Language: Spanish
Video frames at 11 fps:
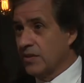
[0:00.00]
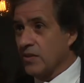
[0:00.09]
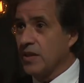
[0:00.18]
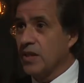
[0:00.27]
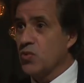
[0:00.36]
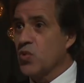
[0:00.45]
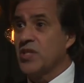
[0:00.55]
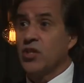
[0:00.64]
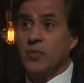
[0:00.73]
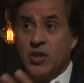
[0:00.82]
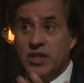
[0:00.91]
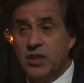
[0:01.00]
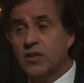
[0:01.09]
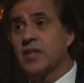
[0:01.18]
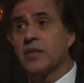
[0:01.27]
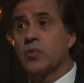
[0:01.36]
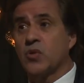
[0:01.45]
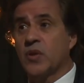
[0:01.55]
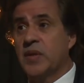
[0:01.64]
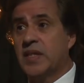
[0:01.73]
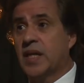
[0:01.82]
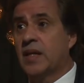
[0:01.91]
O sea, era un suicidio político desde ese punto de
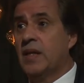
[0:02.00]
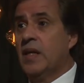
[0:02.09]
vista.